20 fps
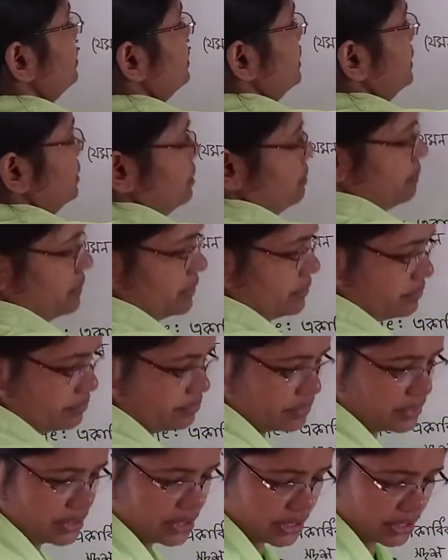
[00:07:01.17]
হইতে হবে
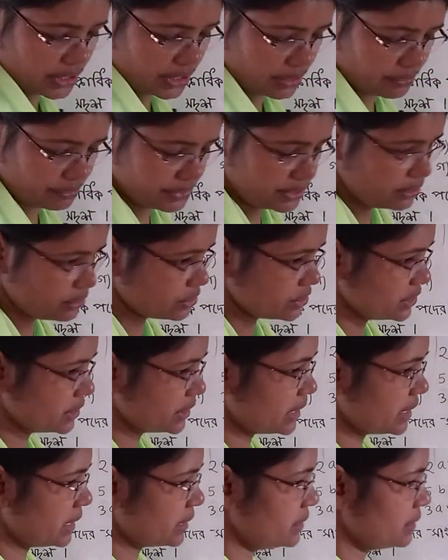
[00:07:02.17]
প্রিয়
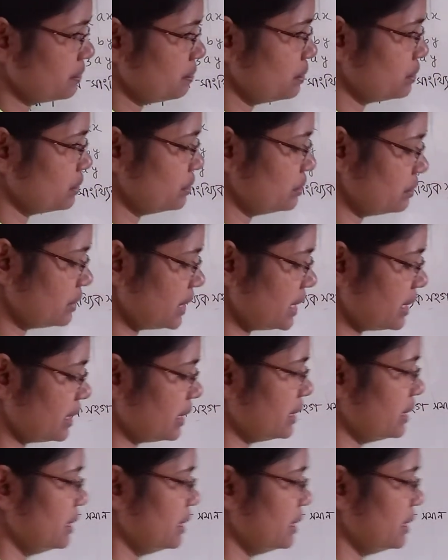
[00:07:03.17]
শিক্ষার্থী বন্ধুরা